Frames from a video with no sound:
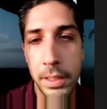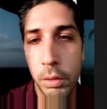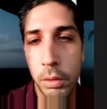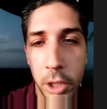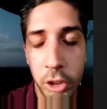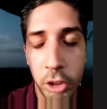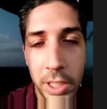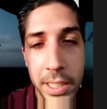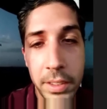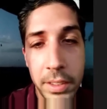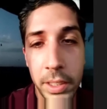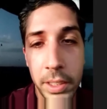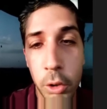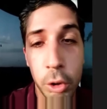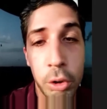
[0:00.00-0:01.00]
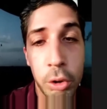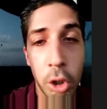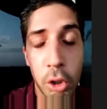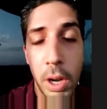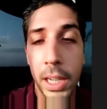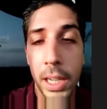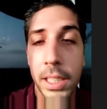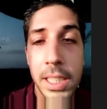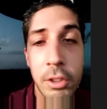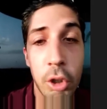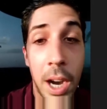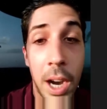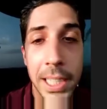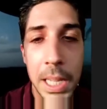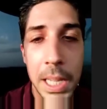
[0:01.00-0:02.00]
Ils ont acheté ici, au dur de la crise,
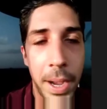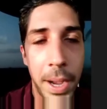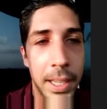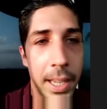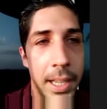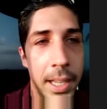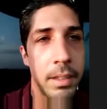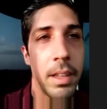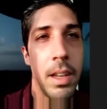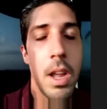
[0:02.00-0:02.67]
au ras des pâquerettes